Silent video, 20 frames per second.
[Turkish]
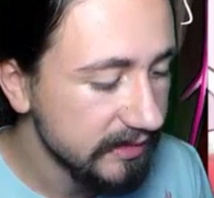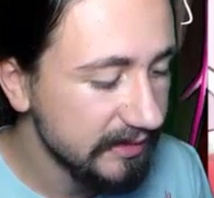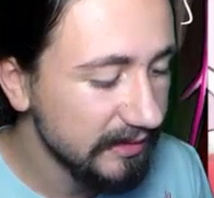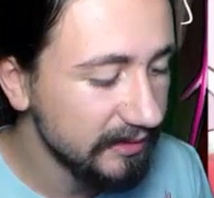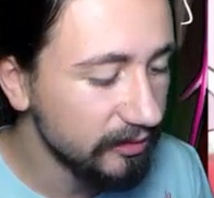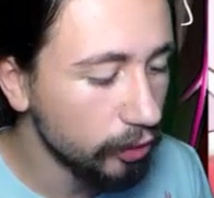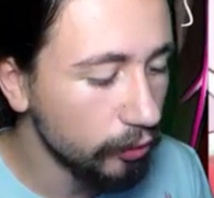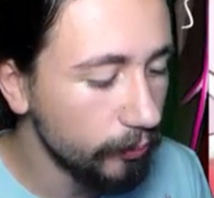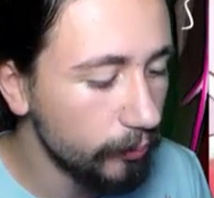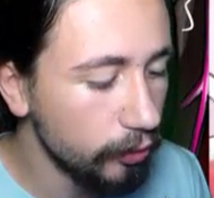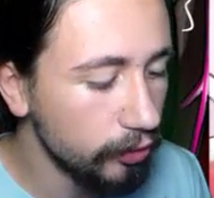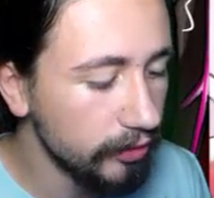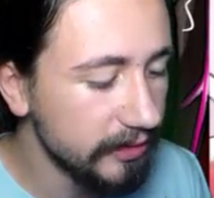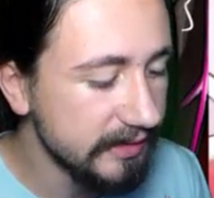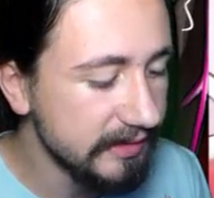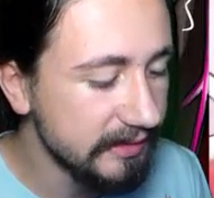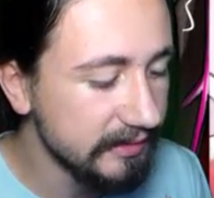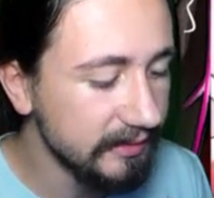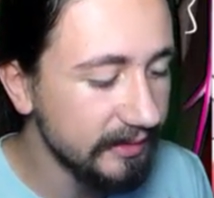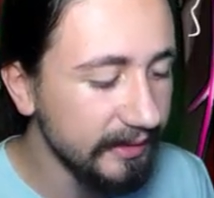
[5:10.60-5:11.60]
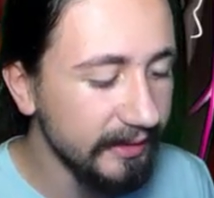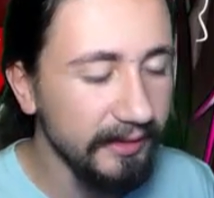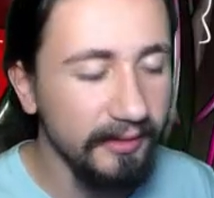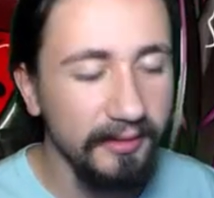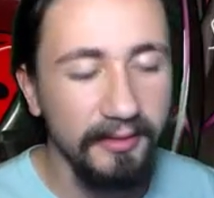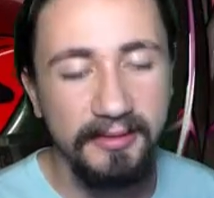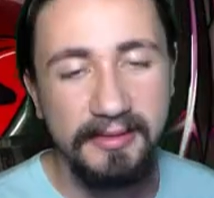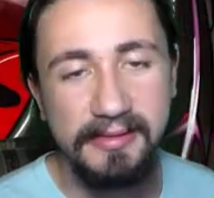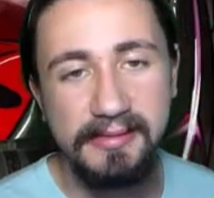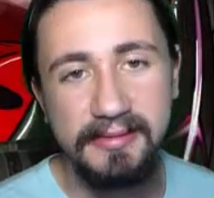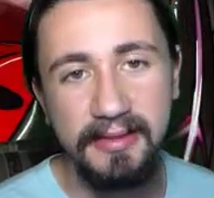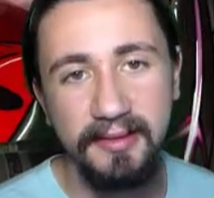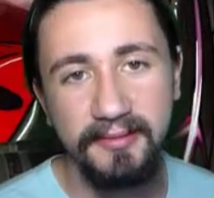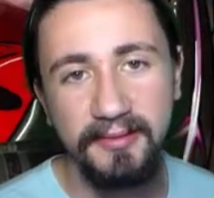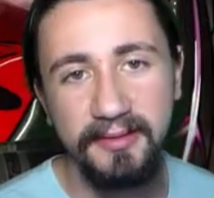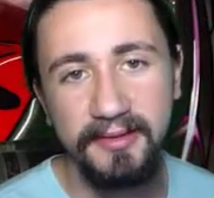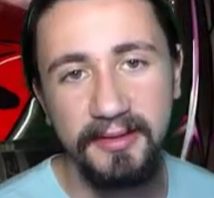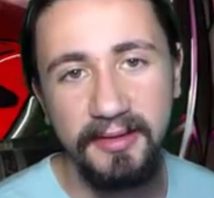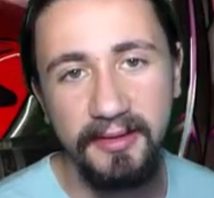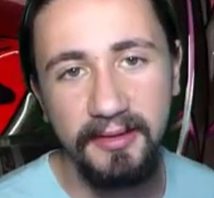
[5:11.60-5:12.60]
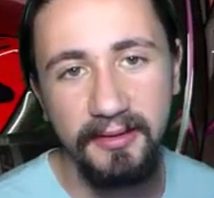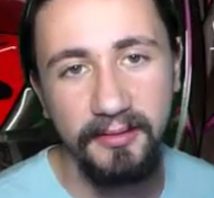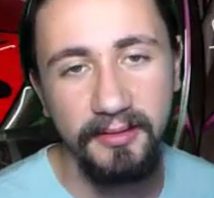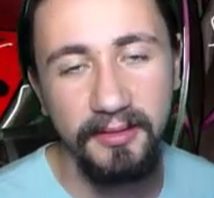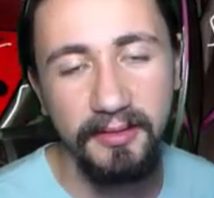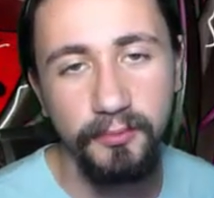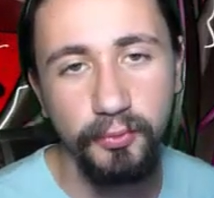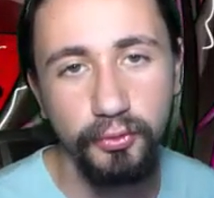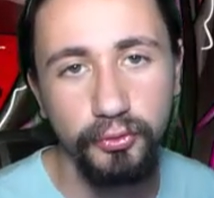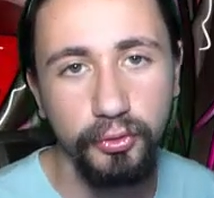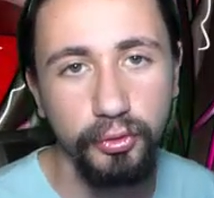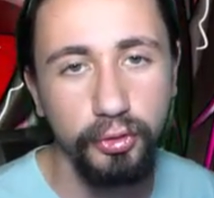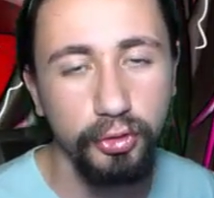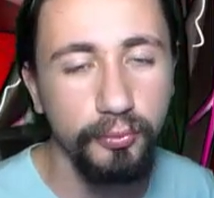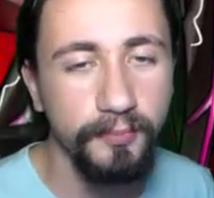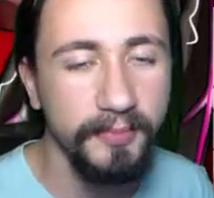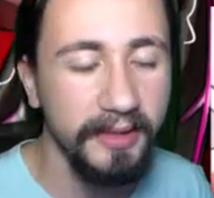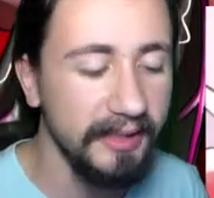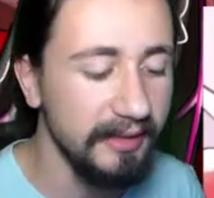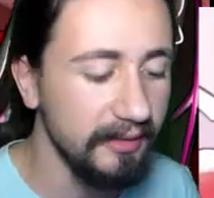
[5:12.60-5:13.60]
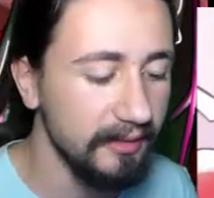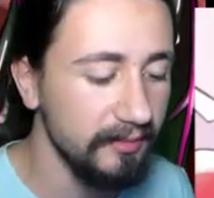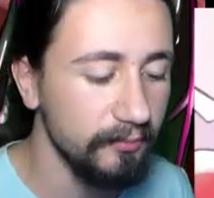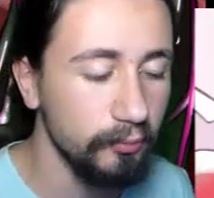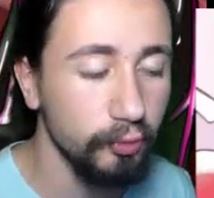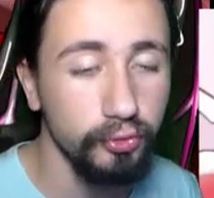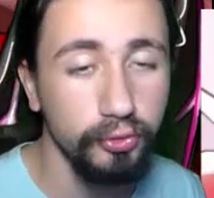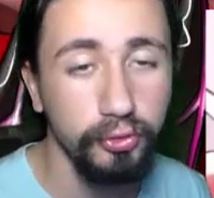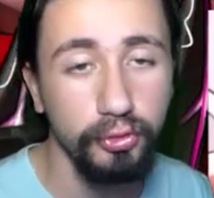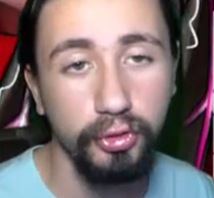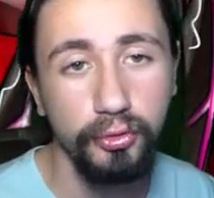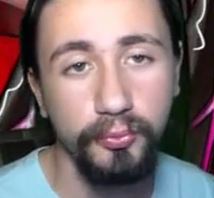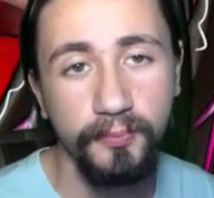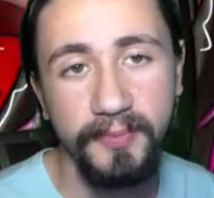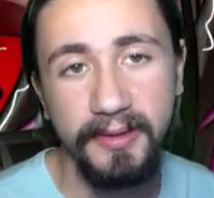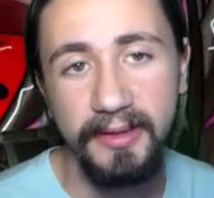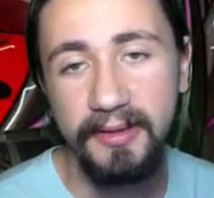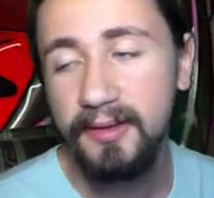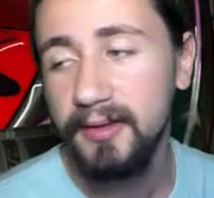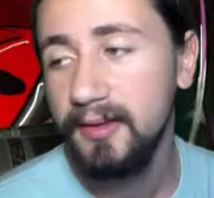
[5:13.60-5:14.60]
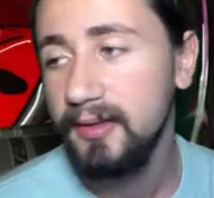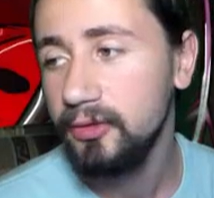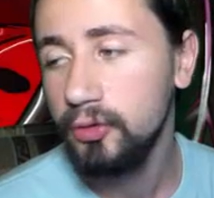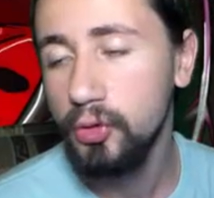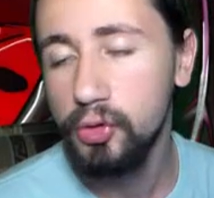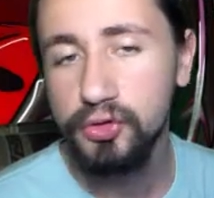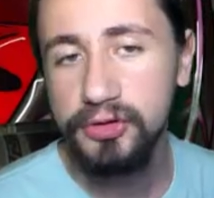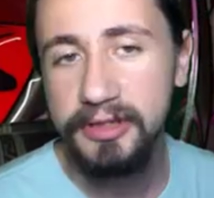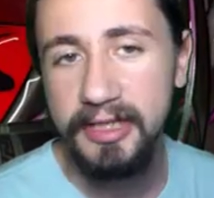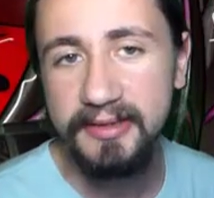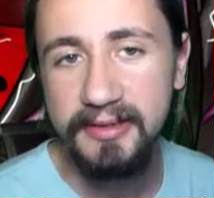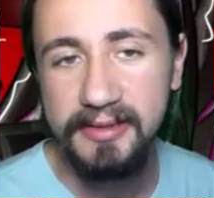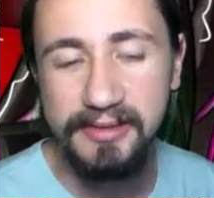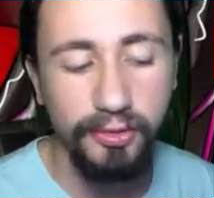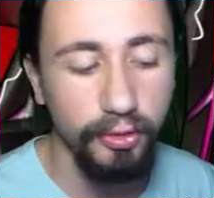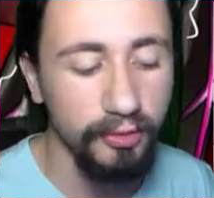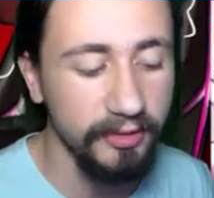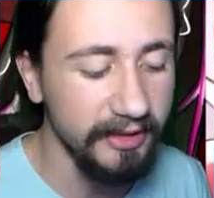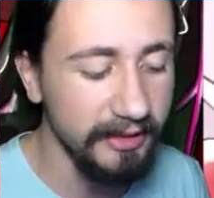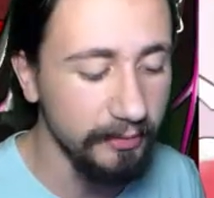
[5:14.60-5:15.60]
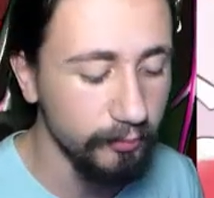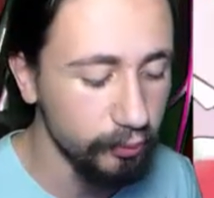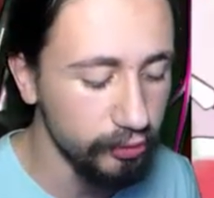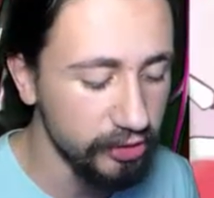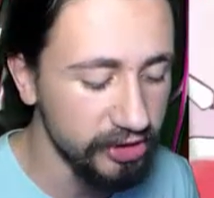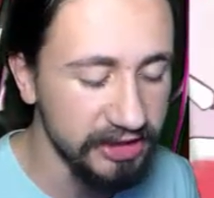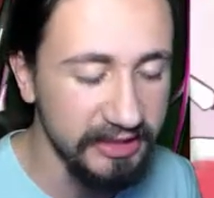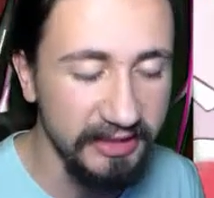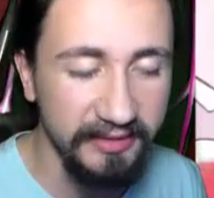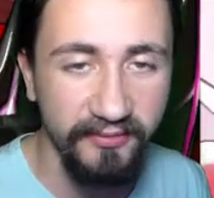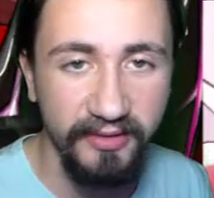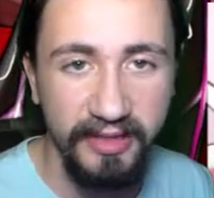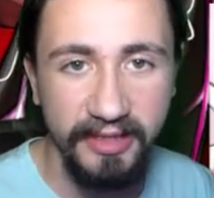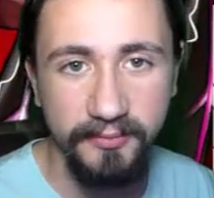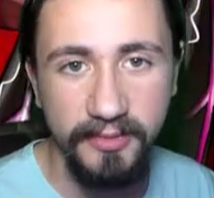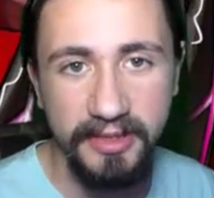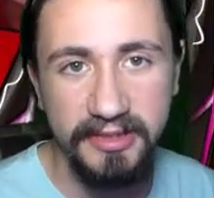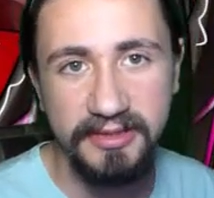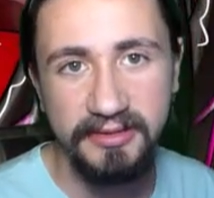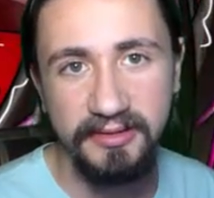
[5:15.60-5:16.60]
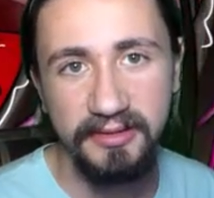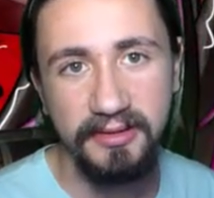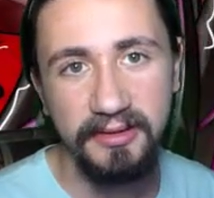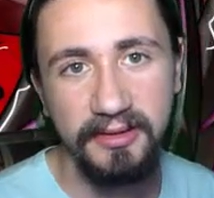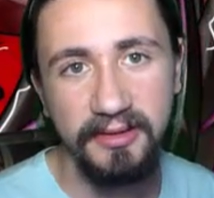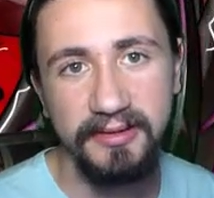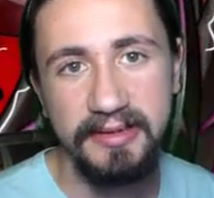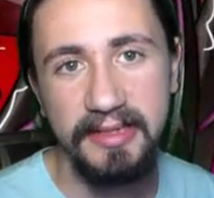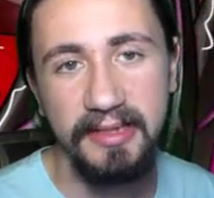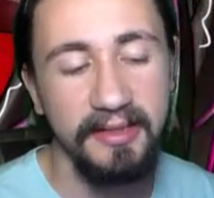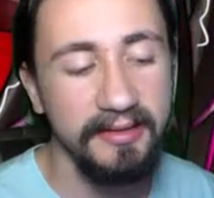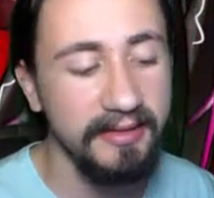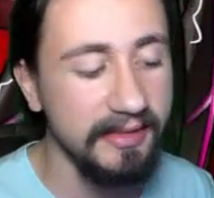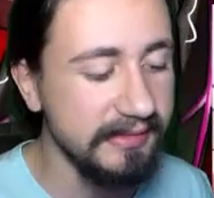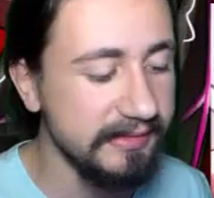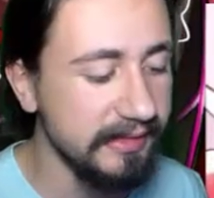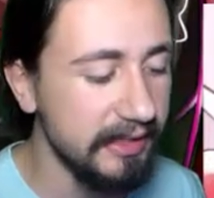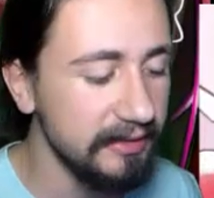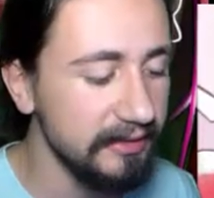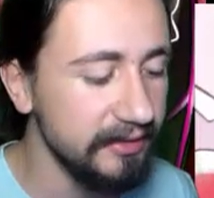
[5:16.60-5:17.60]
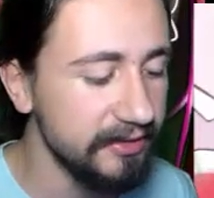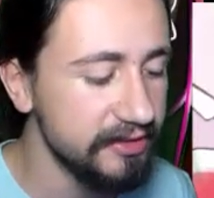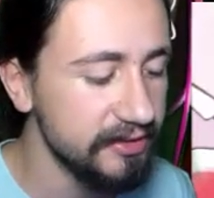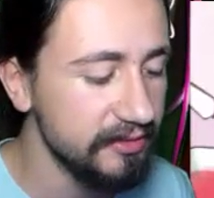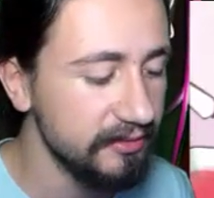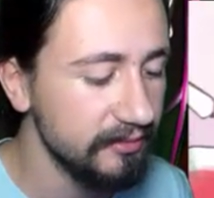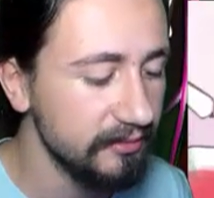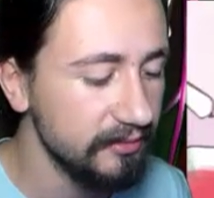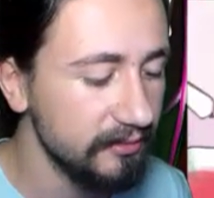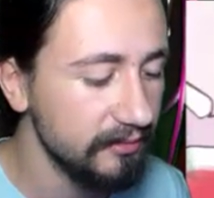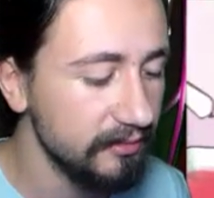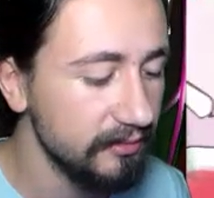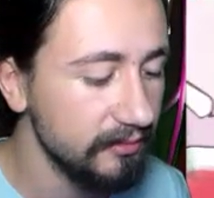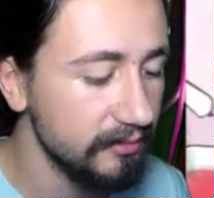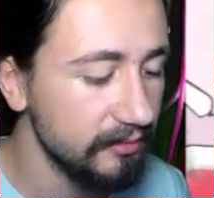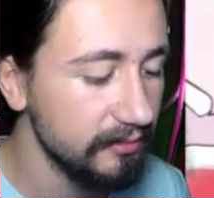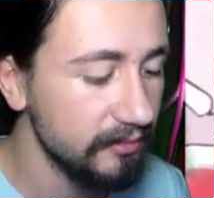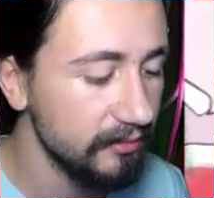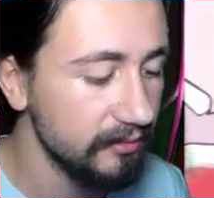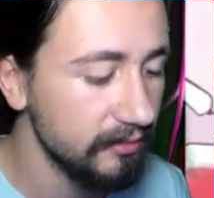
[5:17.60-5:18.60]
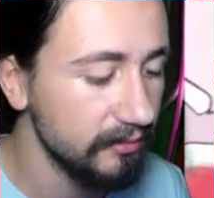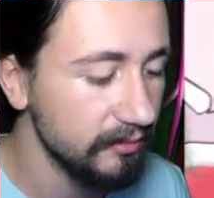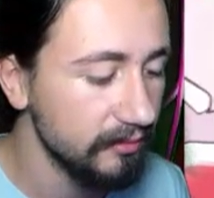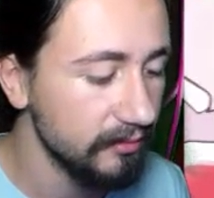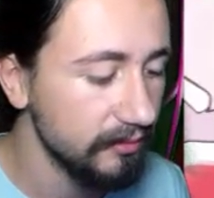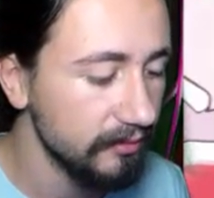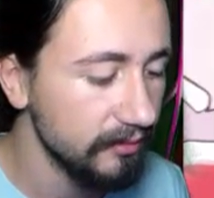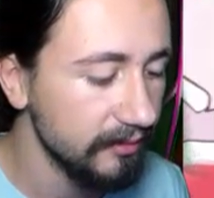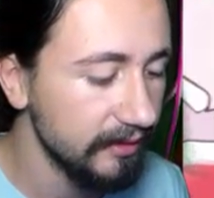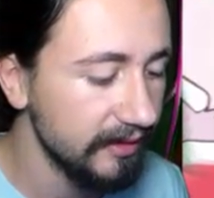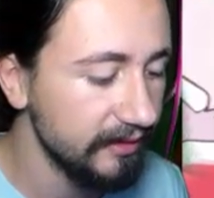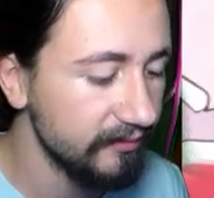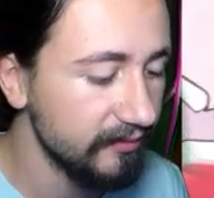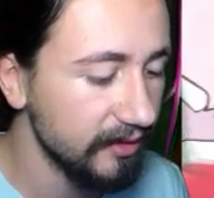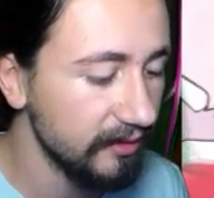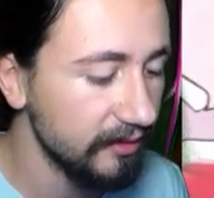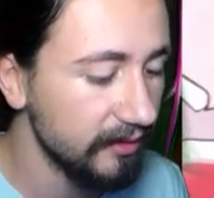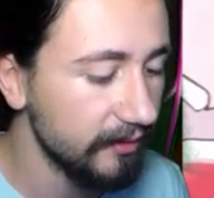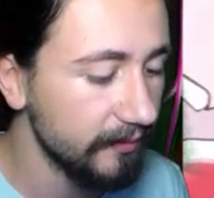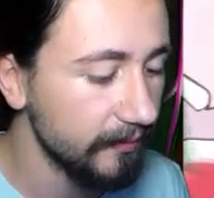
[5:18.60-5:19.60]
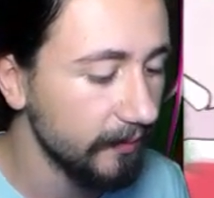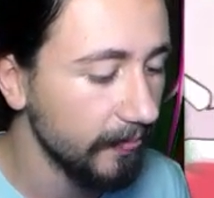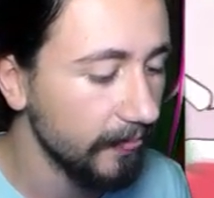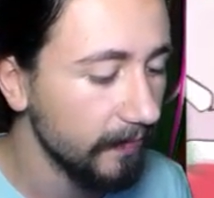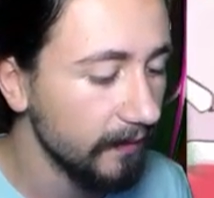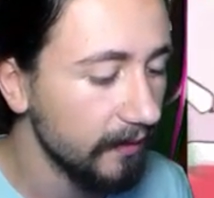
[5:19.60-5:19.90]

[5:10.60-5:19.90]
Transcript: Sinop bölgesinde insanlara e, mutluluğun bir mutluluğun bir göstergesi olarak bu çiçeği vermek e, gelenekseldir. Eyvallah.